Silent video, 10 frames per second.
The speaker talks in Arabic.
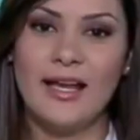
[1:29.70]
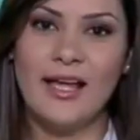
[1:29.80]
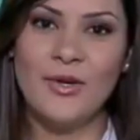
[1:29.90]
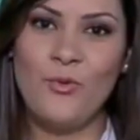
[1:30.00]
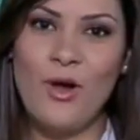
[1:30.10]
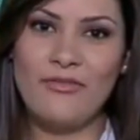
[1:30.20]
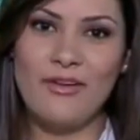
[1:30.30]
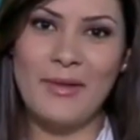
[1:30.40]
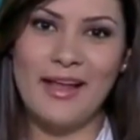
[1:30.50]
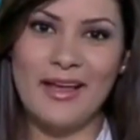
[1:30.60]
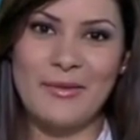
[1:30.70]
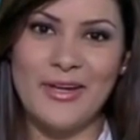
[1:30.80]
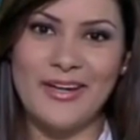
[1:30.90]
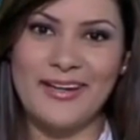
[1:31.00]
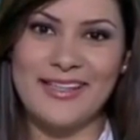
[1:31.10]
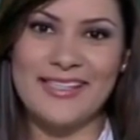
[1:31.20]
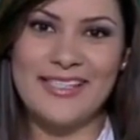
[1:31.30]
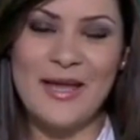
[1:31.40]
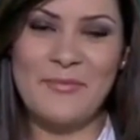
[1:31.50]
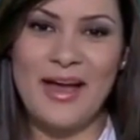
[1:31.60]
الآن وقفة مع الأخبار
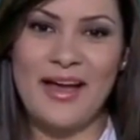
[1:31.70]
الرياضية